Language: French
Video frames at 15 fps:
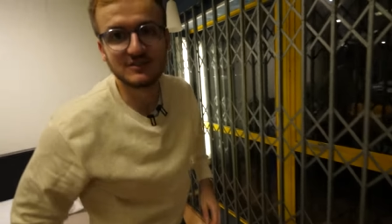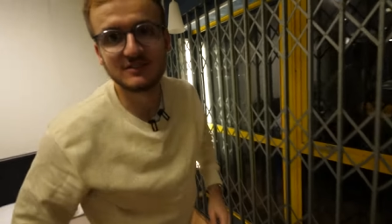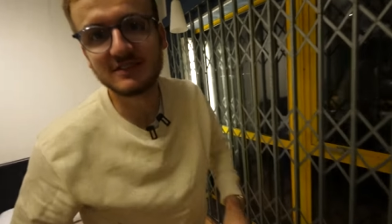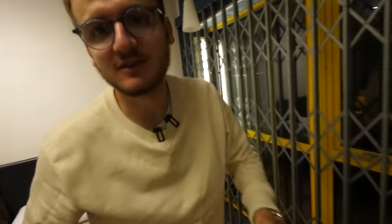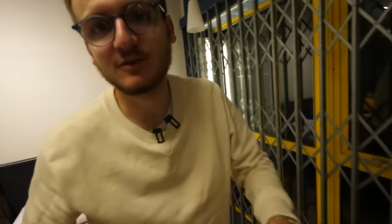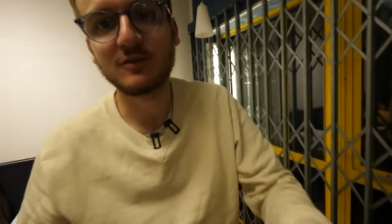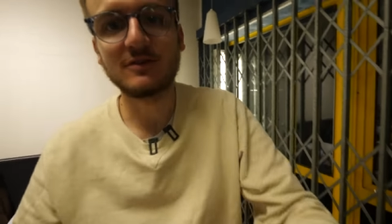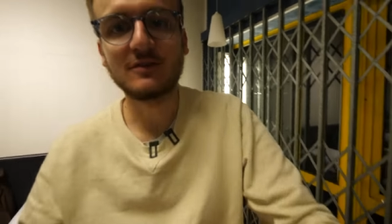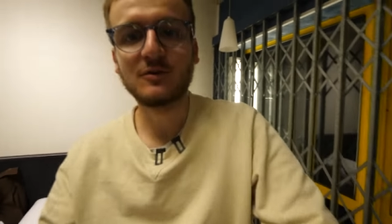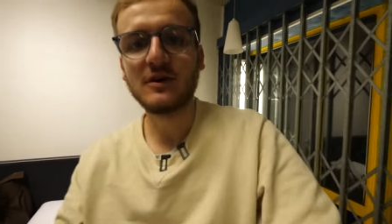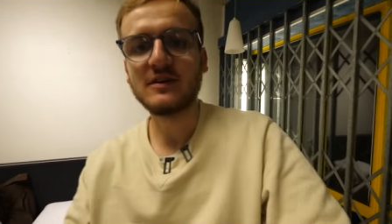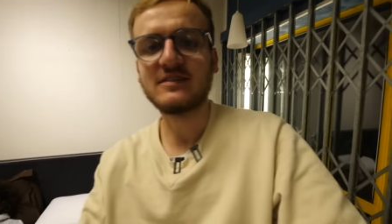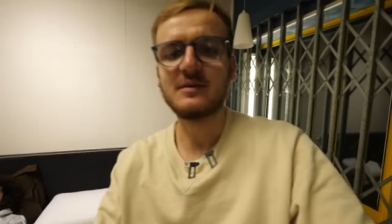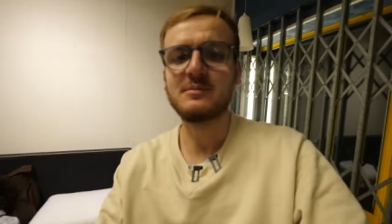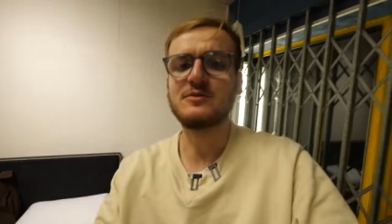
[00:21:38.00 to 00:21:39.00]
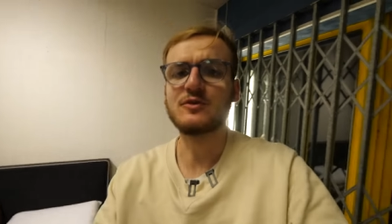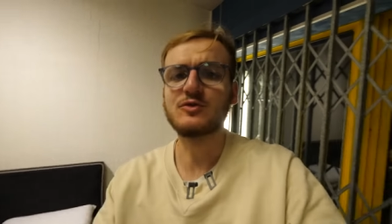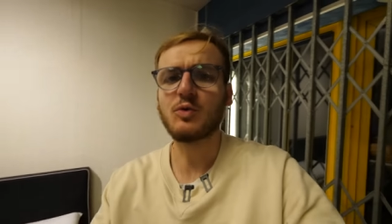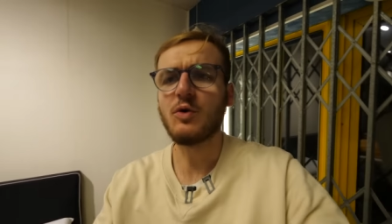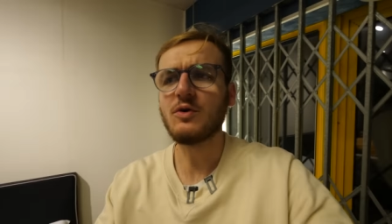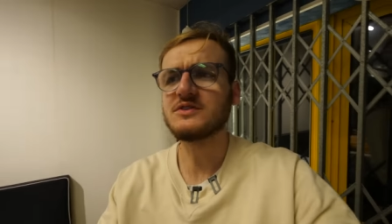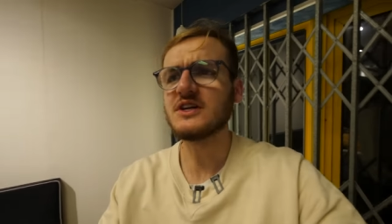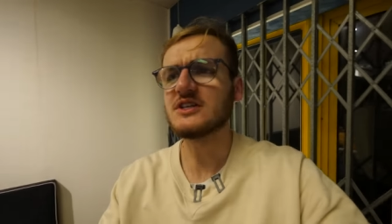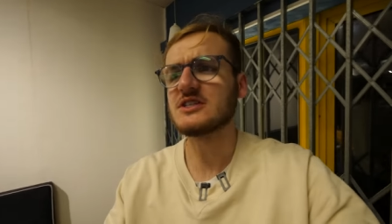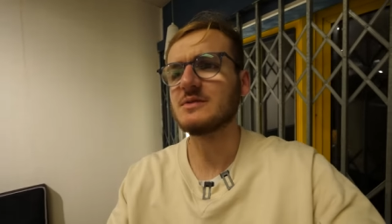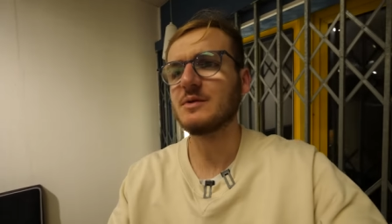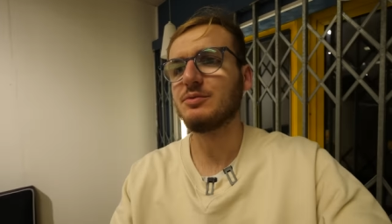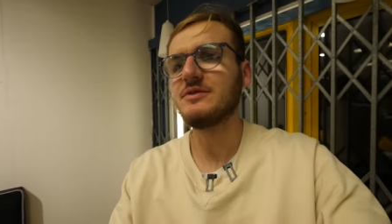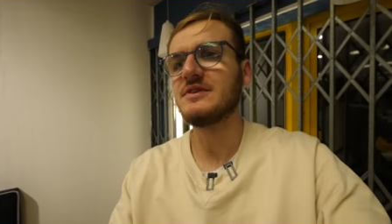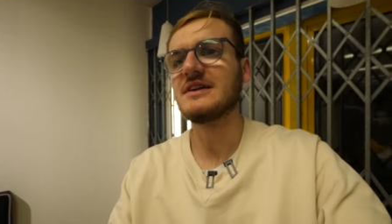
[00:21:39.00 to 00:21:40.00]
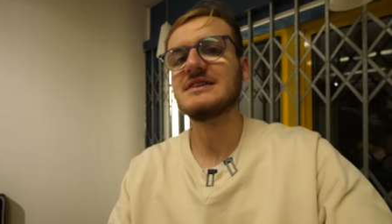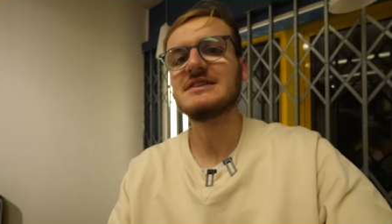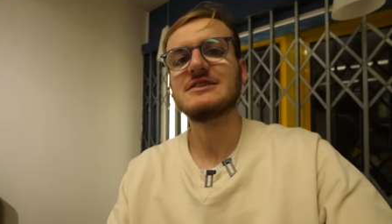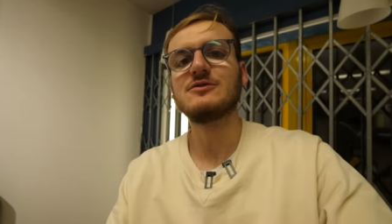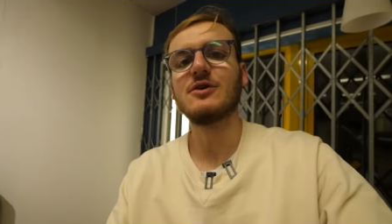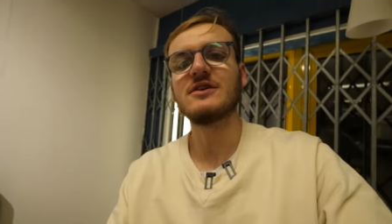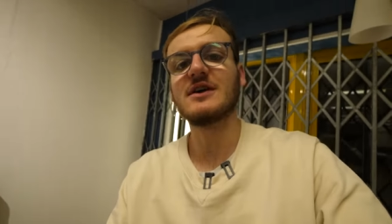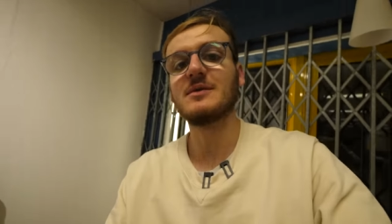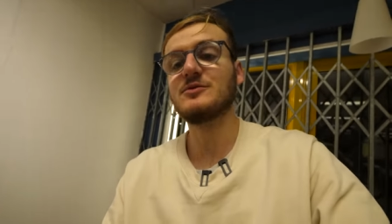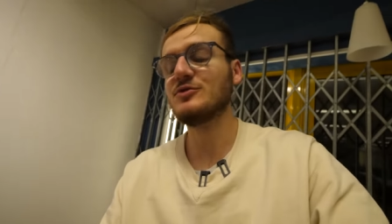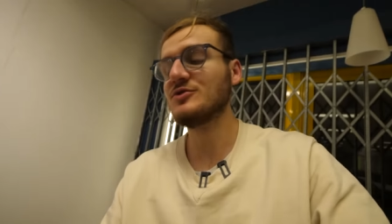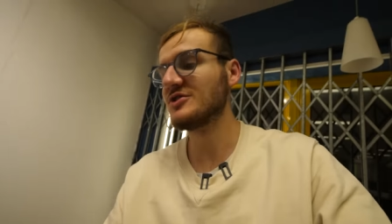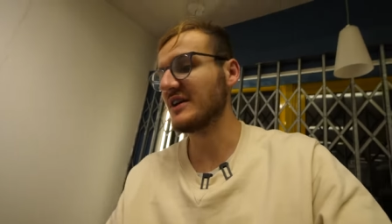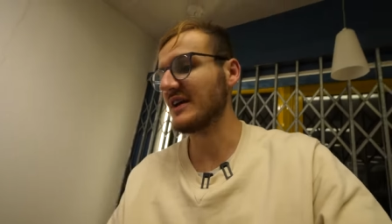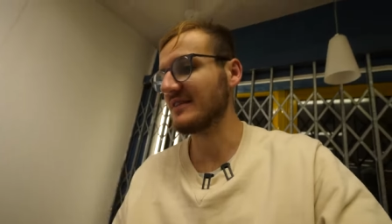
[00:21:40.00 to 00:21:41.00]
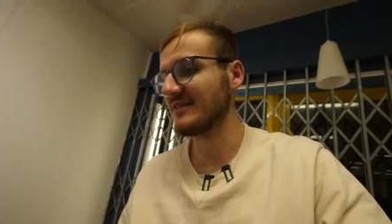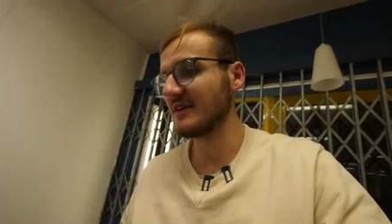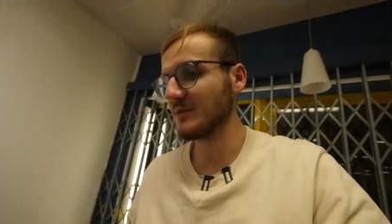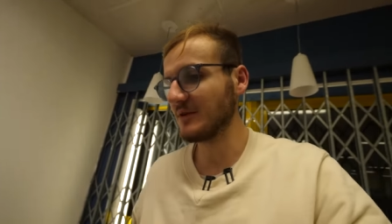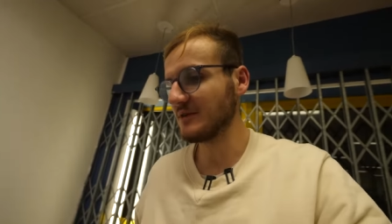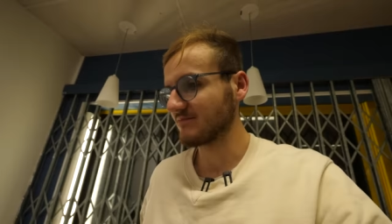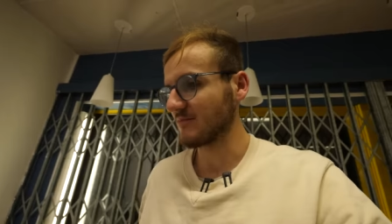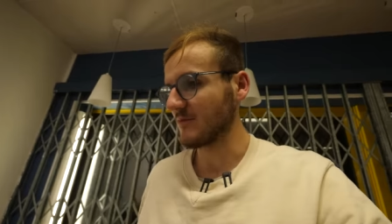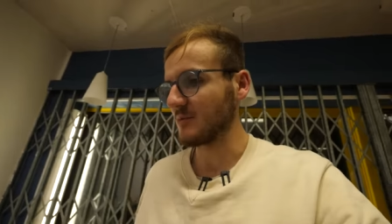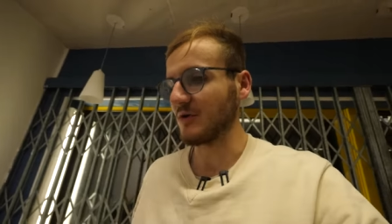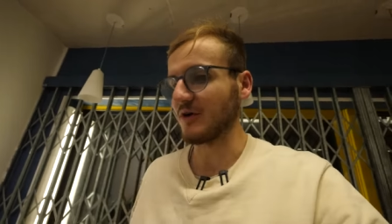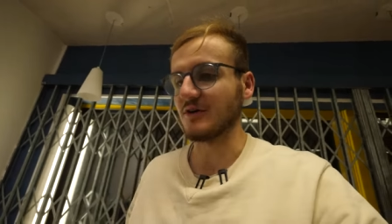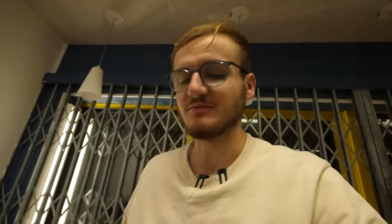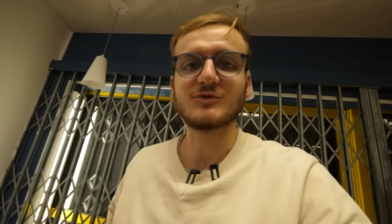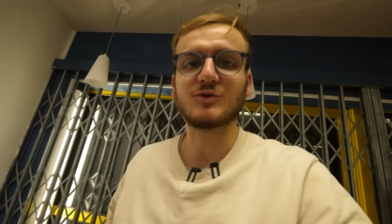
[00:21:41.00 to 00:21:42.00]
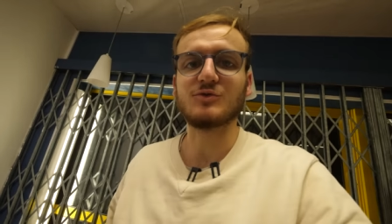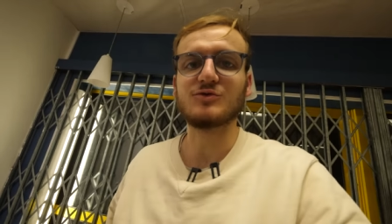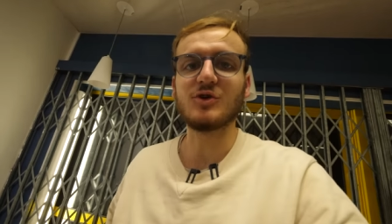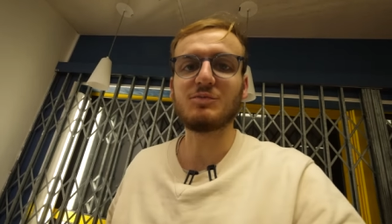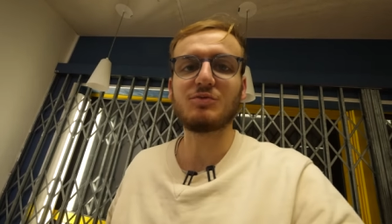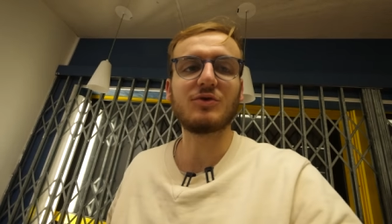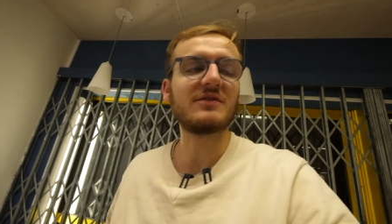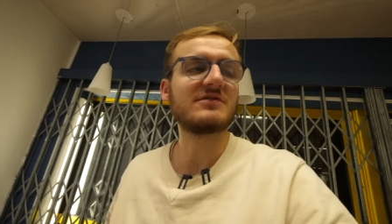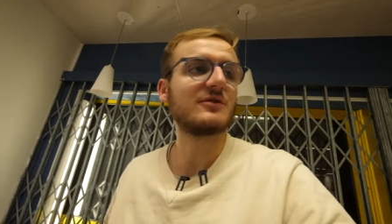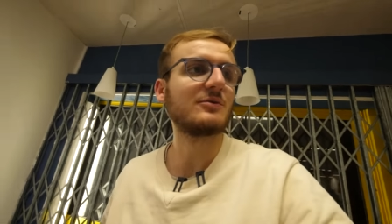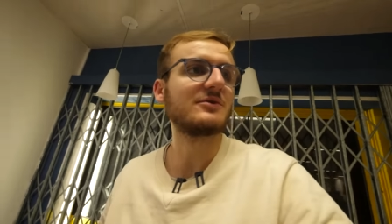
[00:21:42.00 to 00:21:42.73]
c'est quoi, c'est épisode 3 ou 4, je sais même plus le dernier qui dort. D'habitude, j'allais assez loin. Bah, voilà, là. Coup de jour pour FC